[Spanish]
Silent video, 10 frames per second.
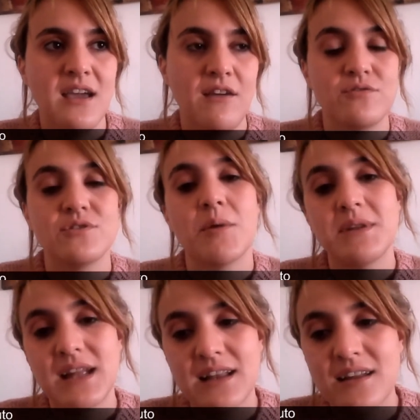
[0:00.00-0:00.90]
es
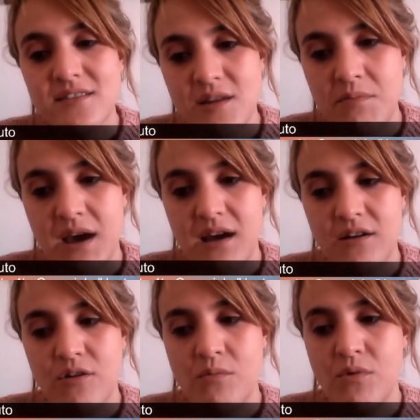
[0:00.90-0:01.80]
fundamental que
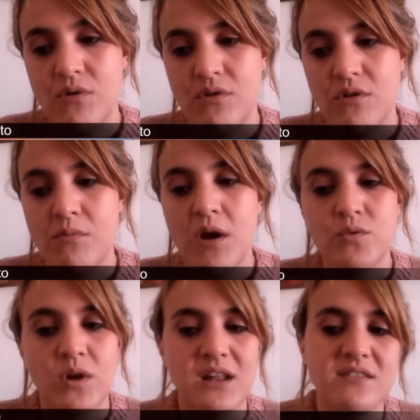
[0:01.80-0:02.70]
sepa cómo, cómo actuar.